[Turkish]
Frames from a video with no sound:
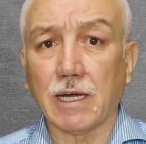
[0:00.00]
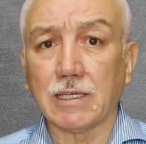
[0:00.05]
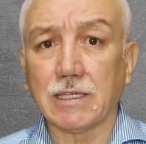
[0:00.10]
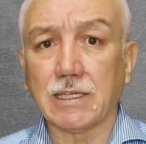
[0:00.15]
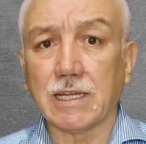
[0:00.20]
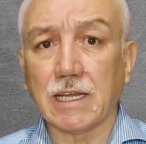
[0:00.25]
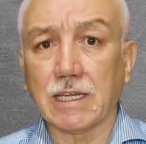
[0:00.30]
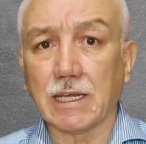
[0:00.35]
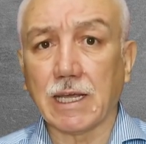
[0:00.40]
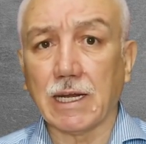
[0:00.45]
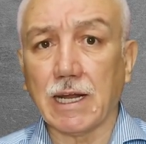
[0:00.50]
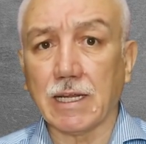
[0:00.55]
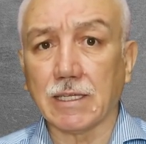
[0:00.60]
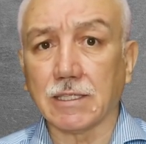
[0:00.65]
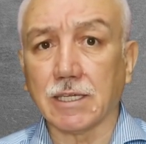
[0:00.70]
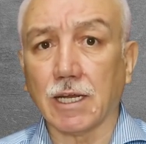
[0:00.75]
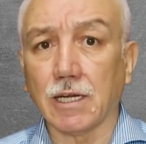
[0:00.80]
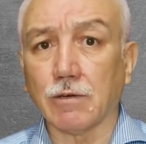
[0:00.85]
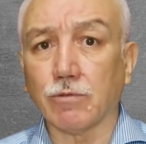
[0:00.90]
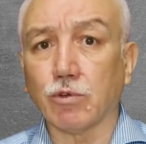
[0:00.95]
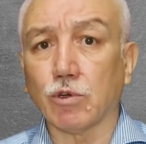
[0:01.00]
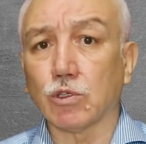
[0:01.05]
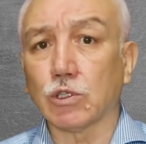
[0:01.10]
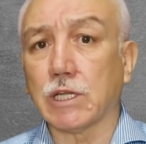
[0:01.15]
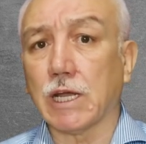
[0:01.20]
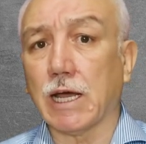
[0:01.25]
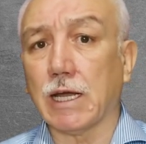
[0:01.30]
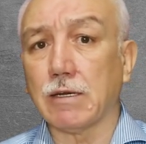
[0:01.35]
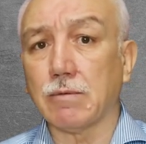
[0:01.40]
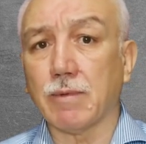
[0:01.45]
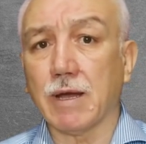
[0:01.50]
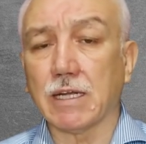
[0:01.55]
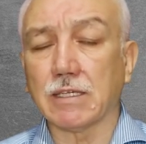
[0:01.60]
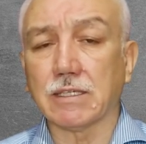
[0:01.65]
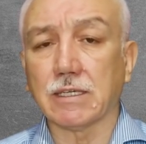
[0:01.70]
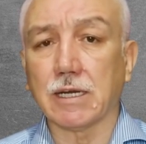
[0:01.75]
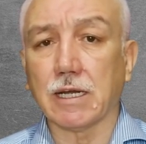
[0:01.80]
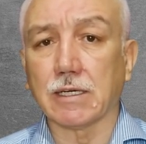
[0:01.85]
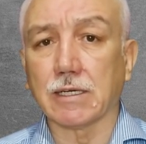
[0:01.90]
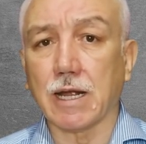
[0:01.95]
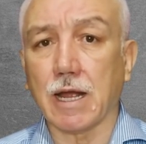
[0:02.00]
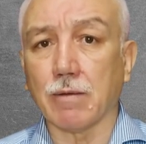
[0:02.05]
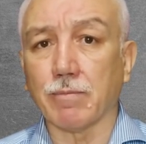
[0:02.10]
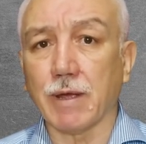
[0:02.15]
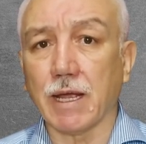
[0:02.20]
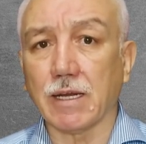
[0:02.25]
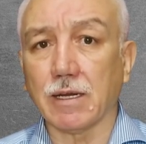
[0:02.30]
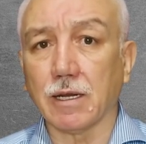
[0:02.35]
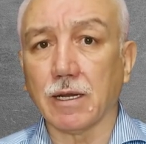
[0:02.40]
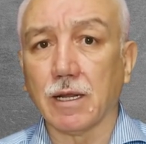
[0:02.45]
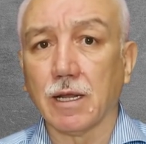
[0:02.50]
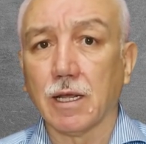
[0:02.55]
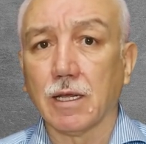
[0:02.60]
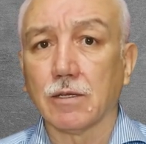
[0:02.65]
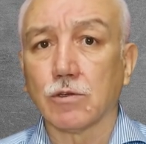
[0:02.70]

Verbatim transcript: Ali'den gelen telefon talimatına rağmen